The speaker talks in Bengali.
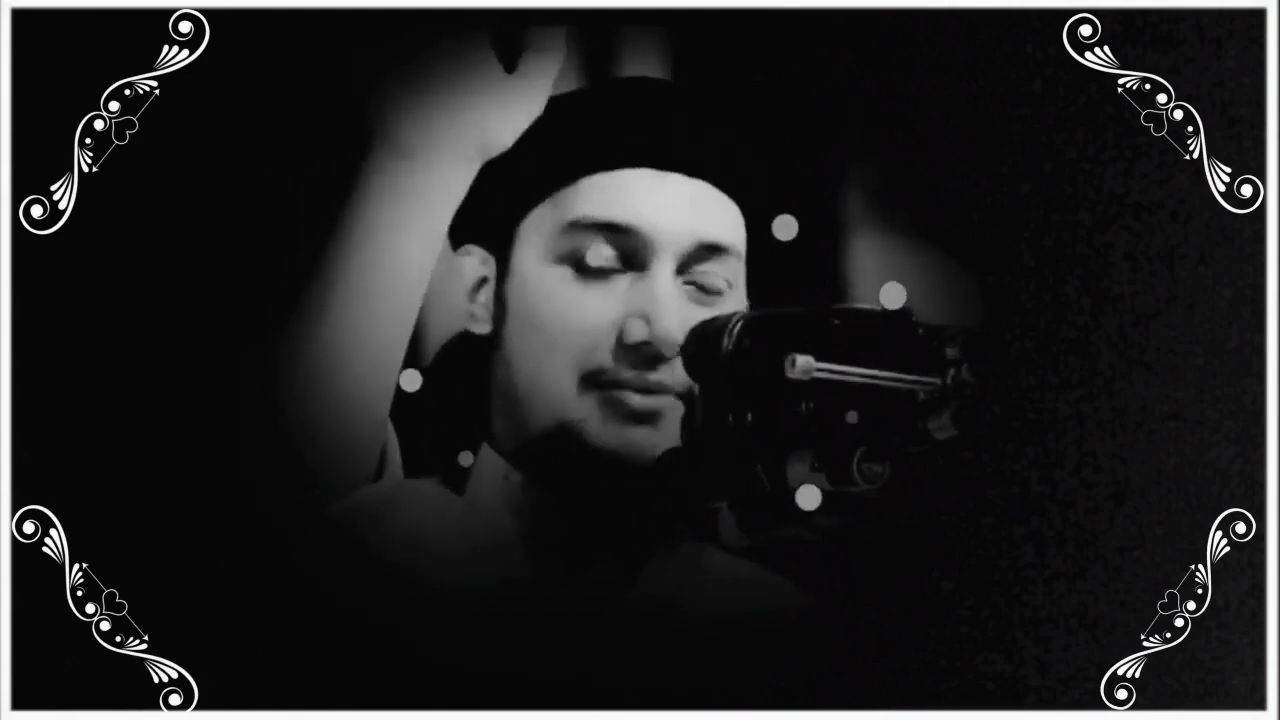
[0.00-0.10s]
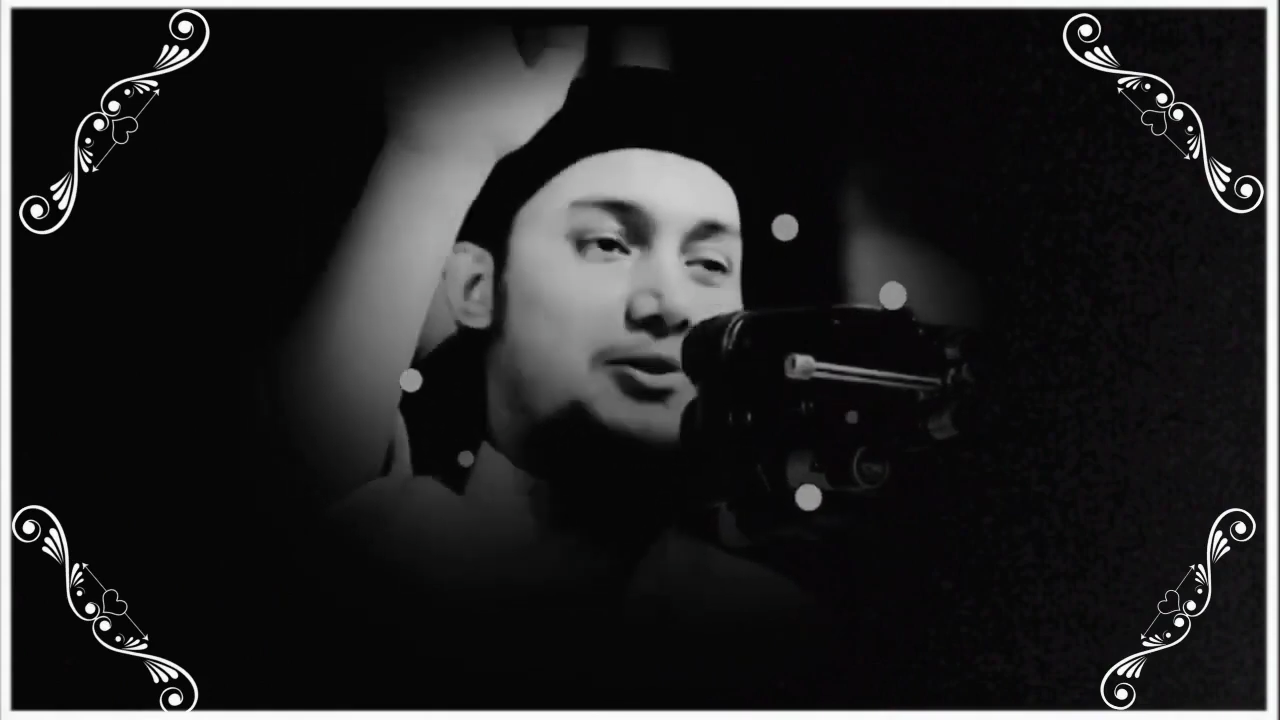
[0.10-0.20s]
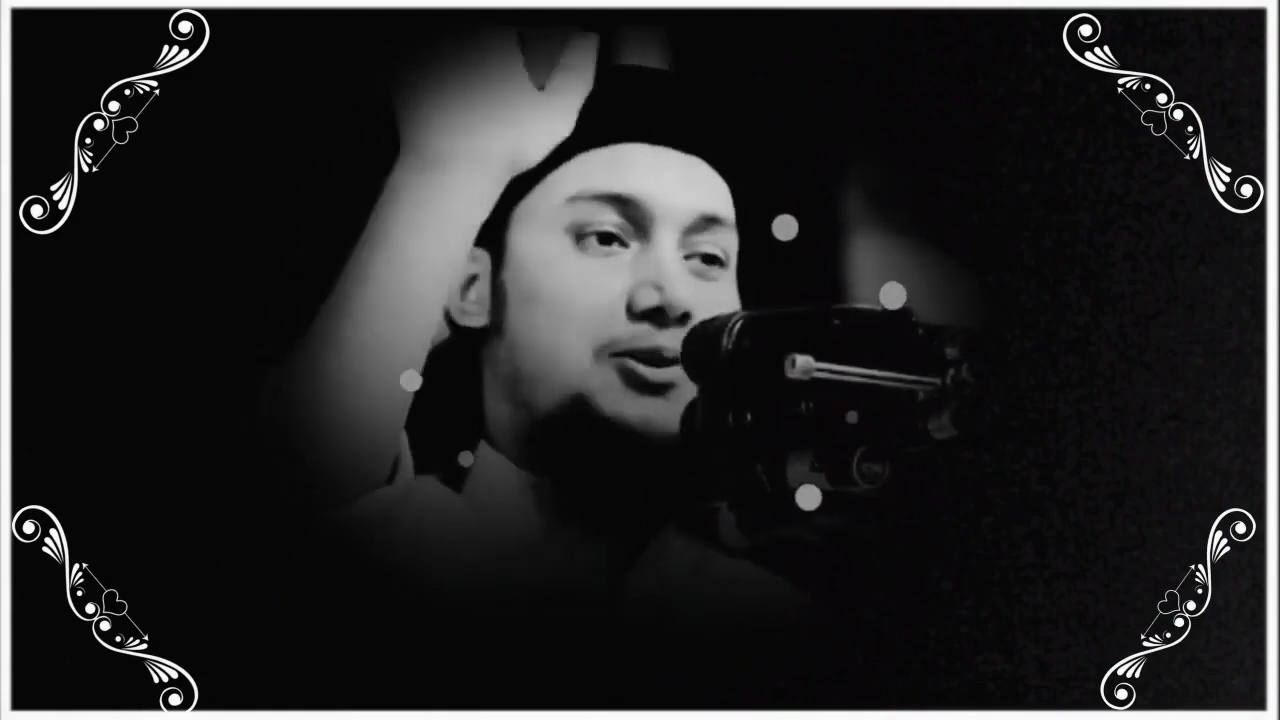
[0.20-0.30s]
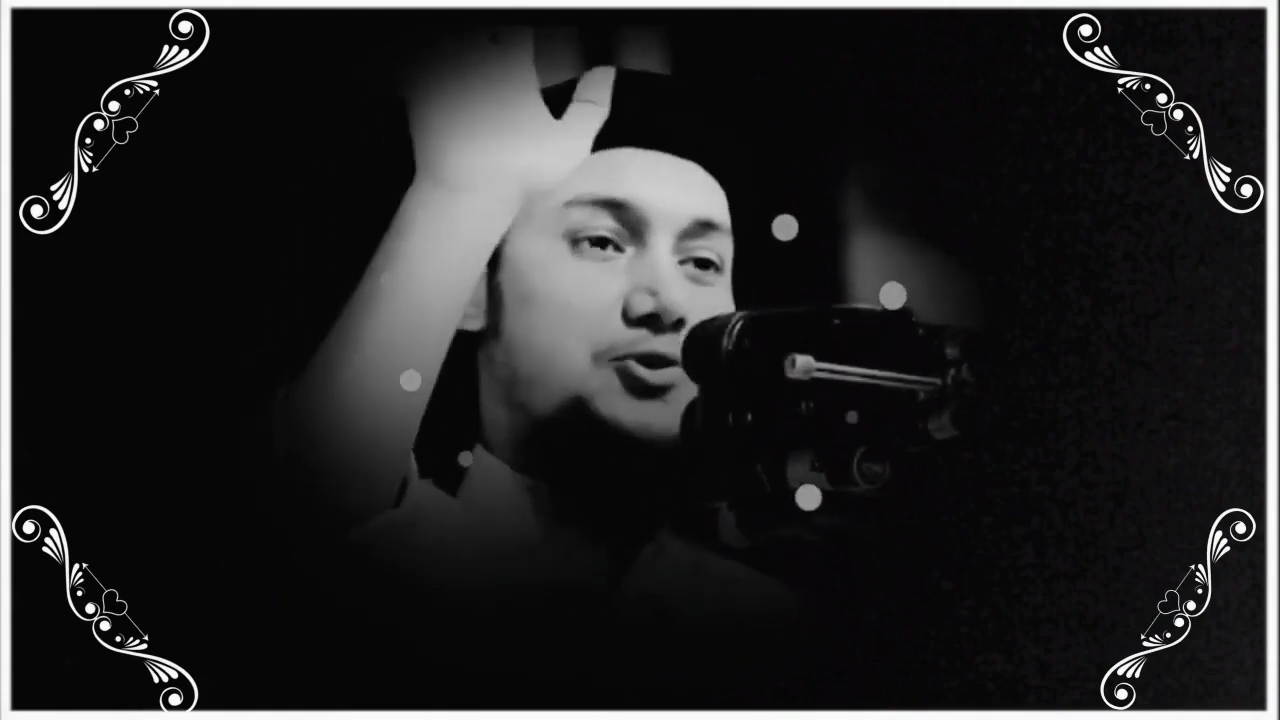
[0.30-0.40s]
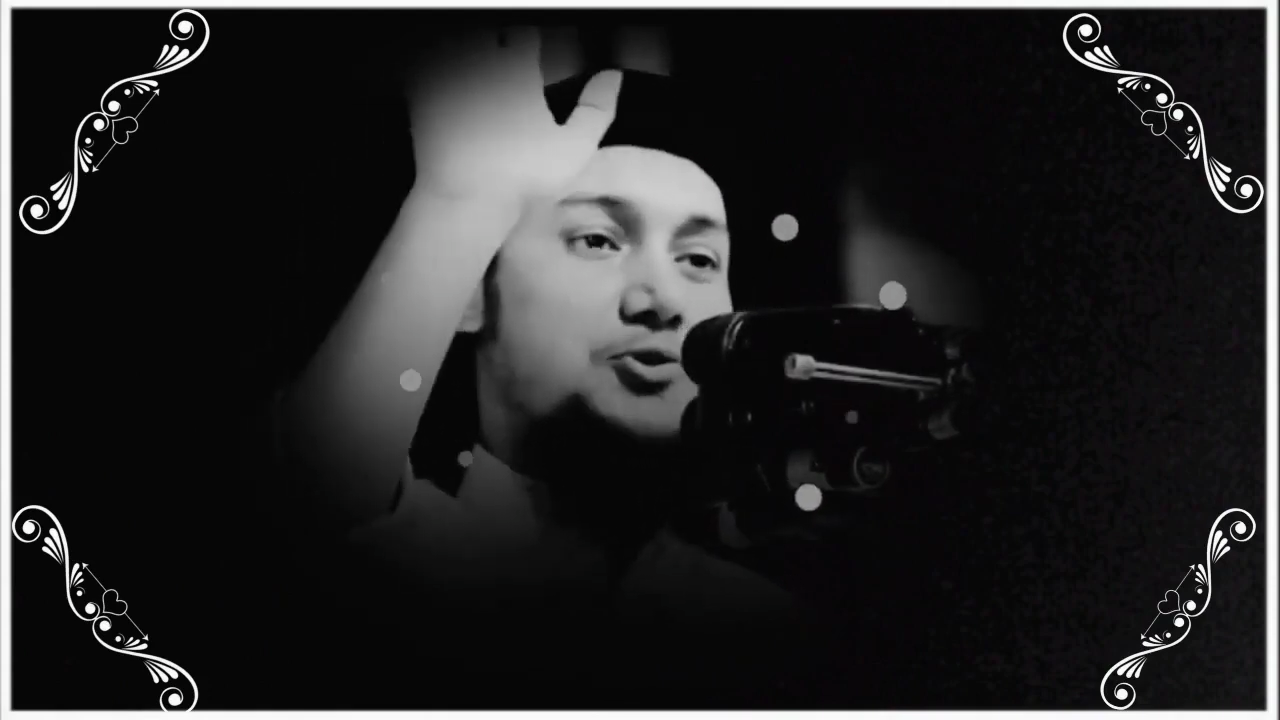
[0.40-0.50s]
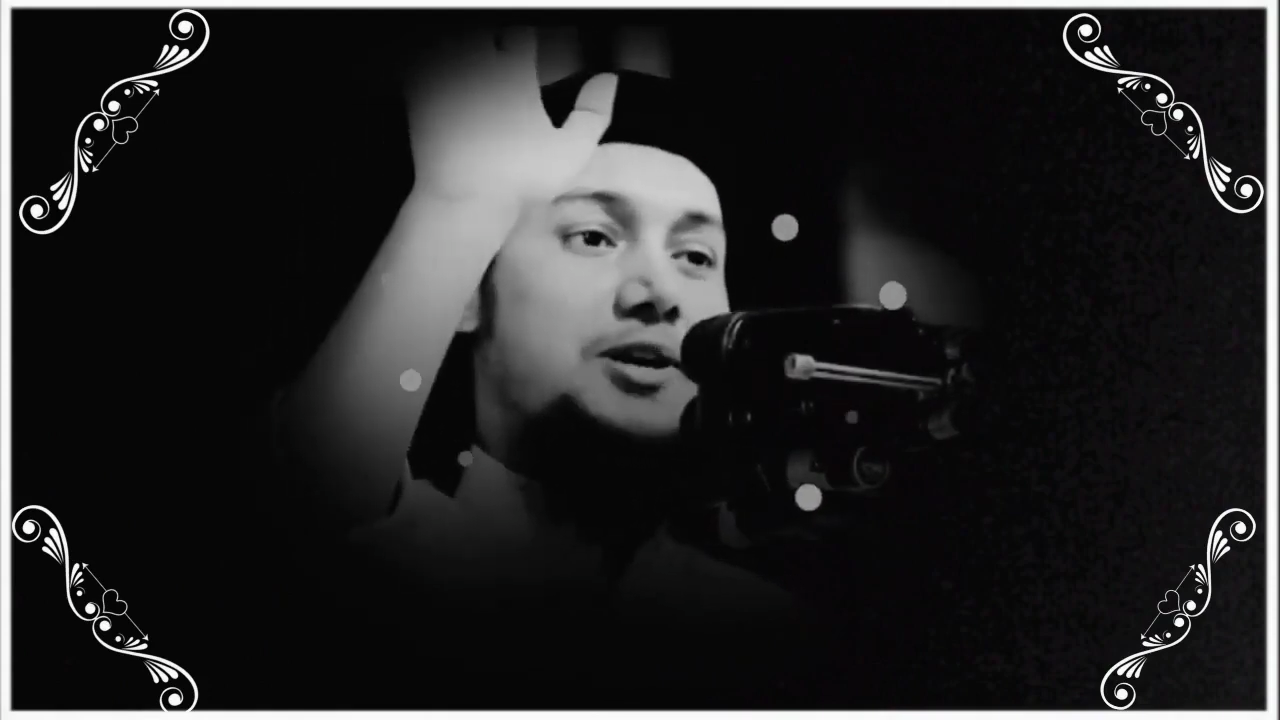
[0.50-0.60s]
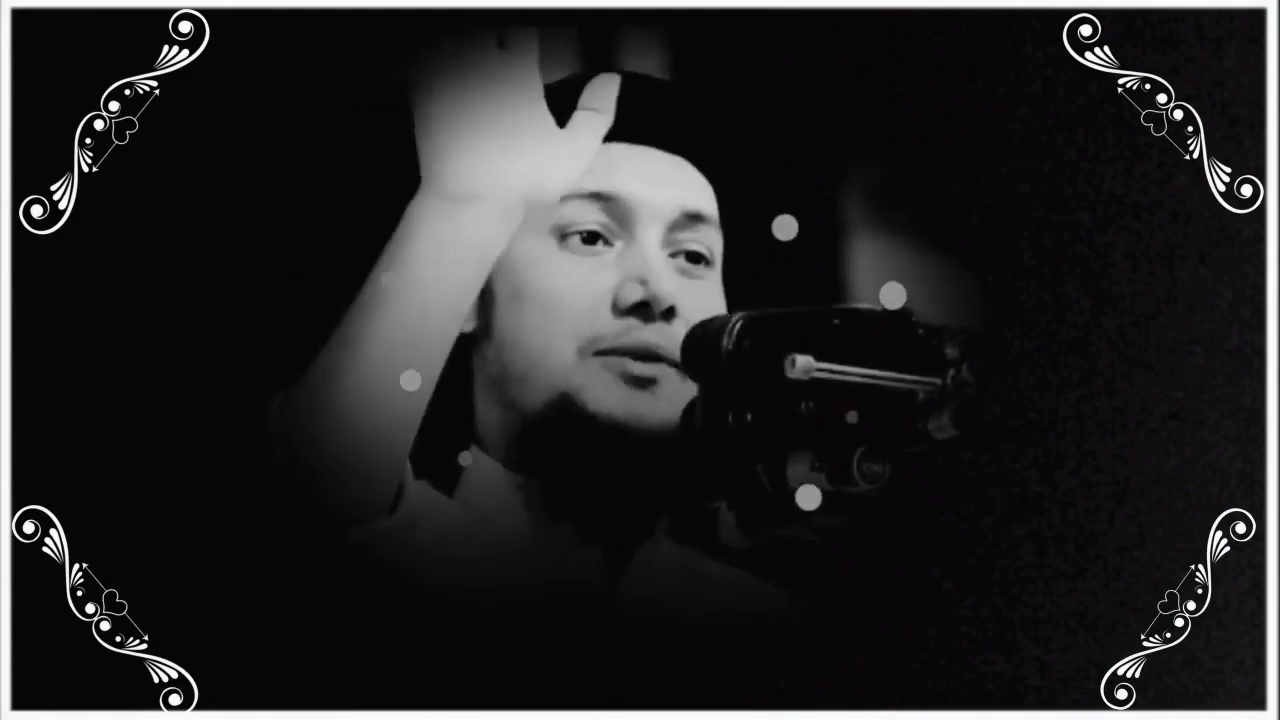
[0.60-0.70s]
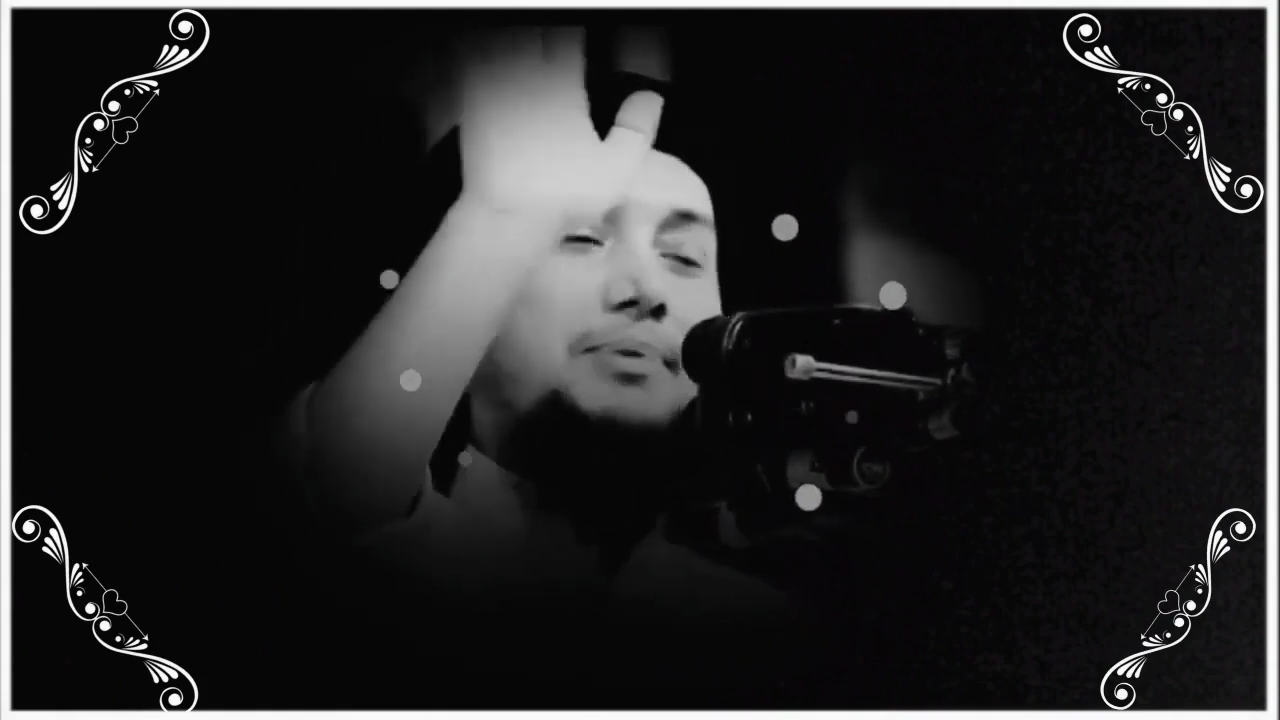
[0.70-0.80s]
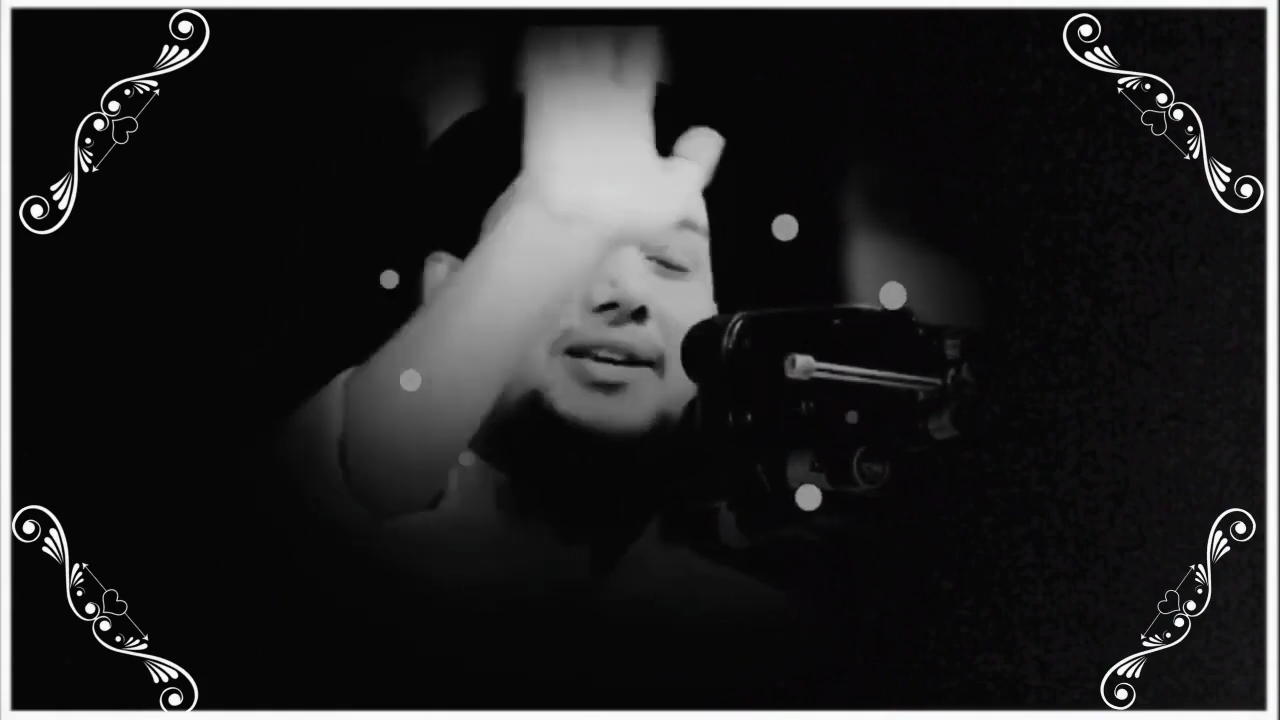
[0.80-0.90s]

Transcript: আমার কথা শোনেন